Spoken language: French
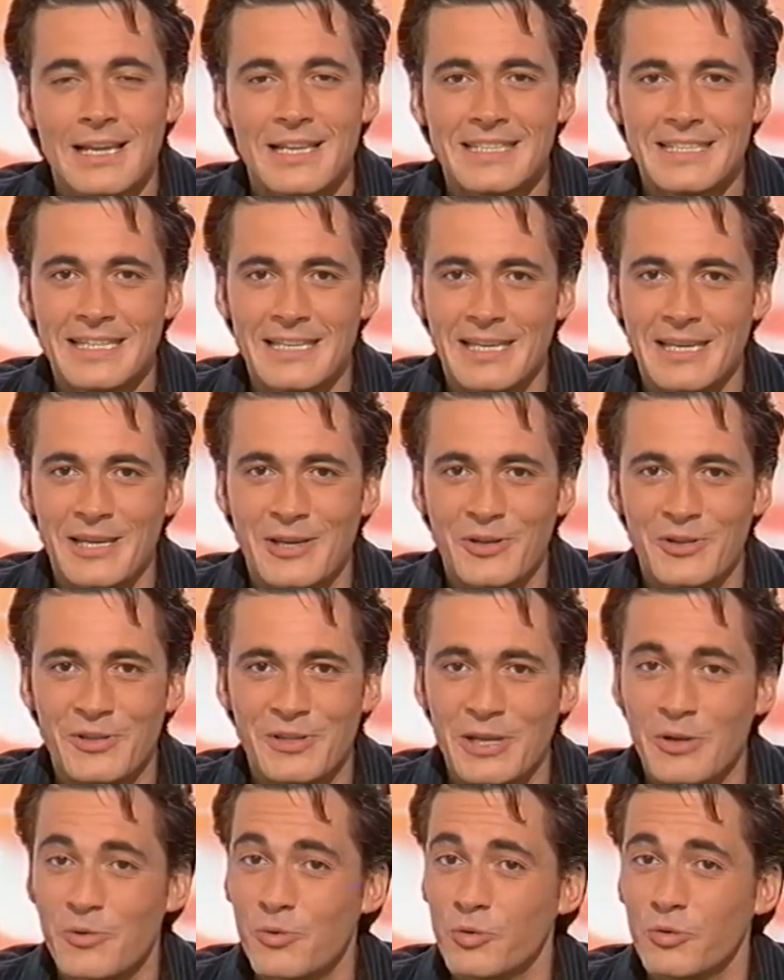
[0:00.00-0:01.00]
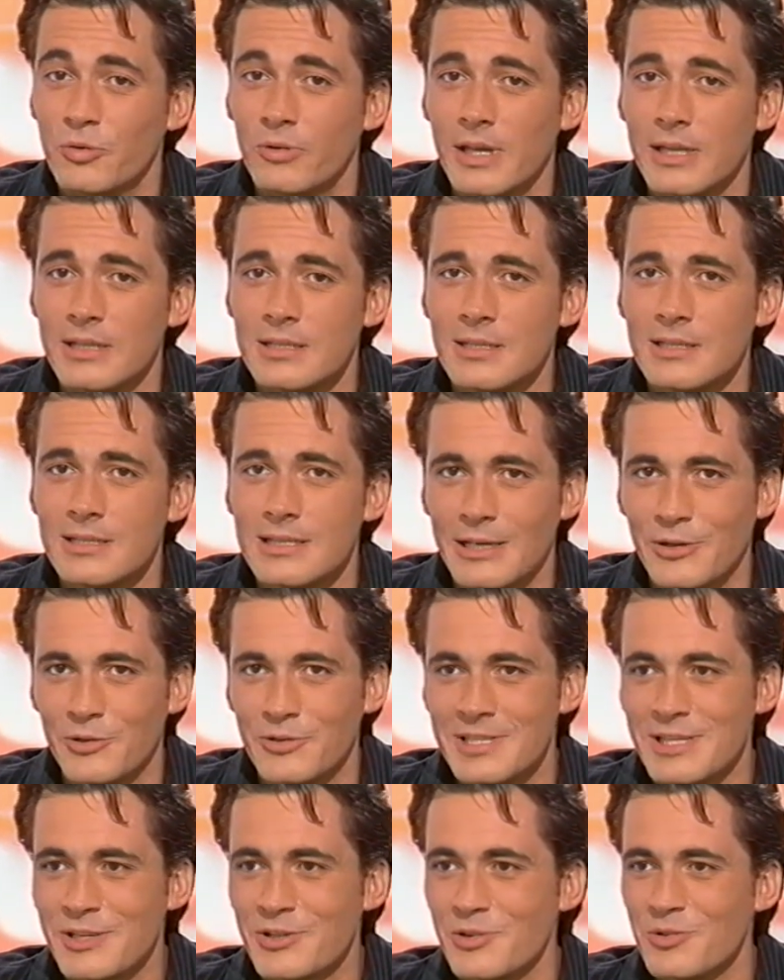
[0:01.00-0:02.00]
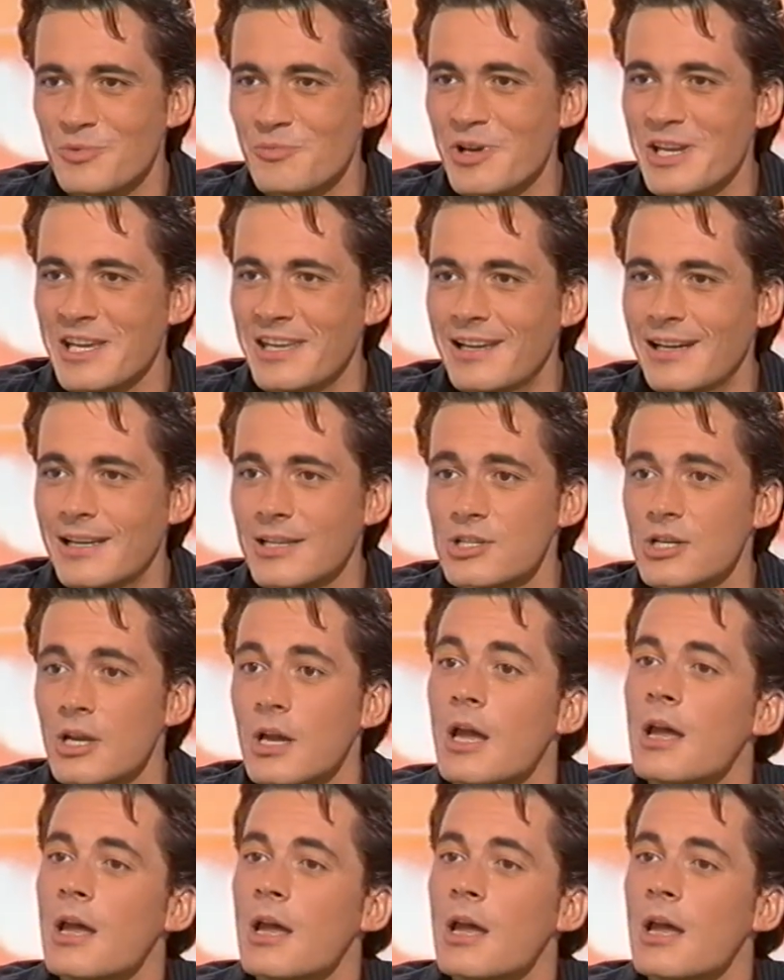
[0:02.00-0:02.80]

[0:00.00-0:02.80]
C'est euh, des contes drôlatiques et érotiques du Moyen-Âge.